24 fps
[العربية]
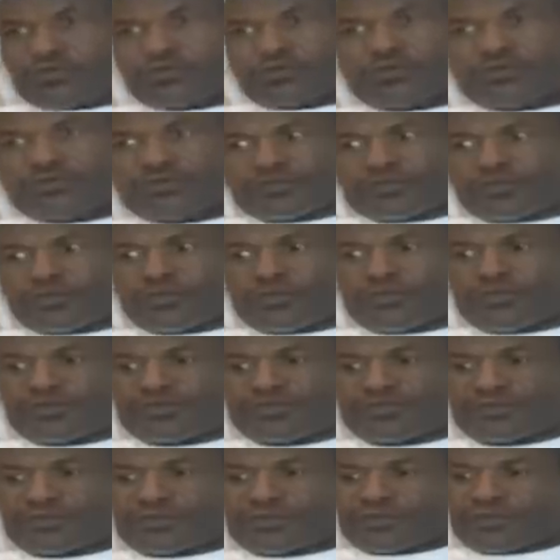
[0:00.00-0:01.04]
قلت له ايش بقول
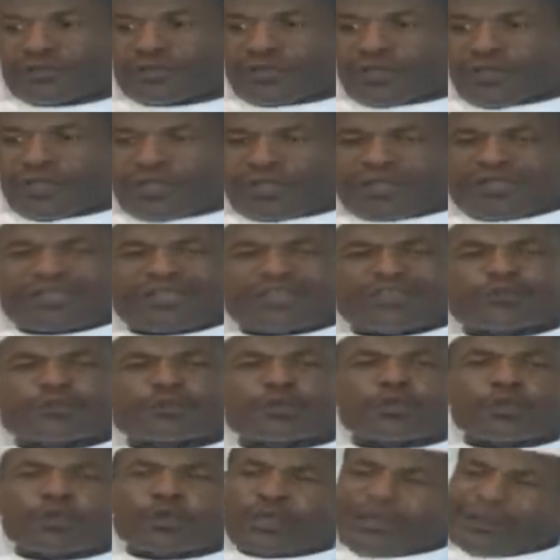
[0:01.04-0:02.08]
المصري قال لي
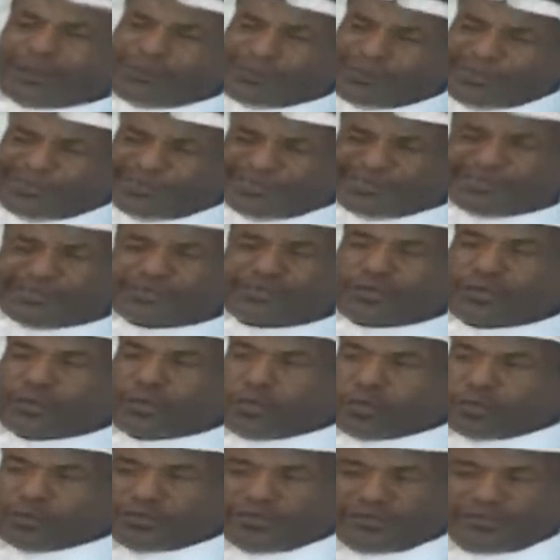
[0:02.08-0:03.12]
روح البس
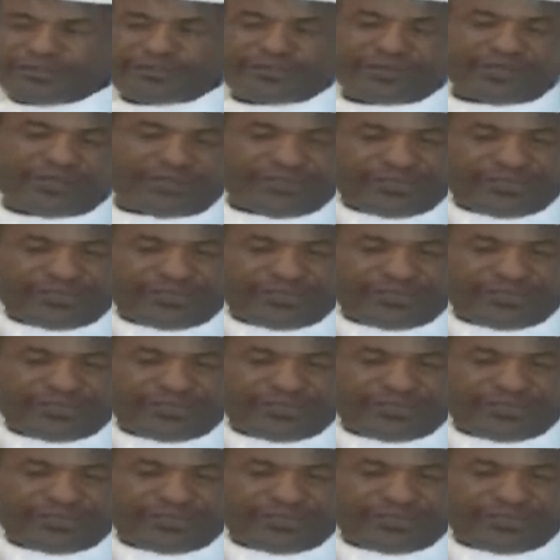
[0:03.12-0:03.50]
تو واجلس في